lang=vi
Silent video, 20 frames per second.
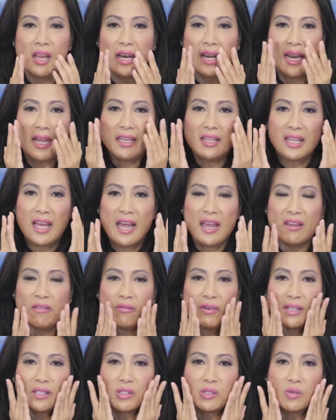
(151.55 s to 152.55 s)
lấy tay
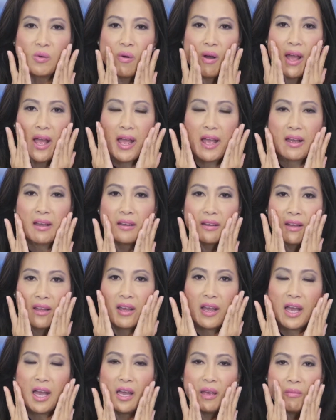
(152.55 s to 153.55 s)
và xoa
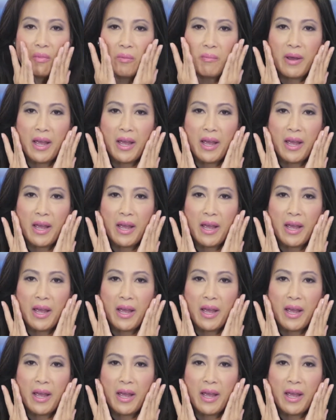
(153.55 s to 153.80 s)
hai bên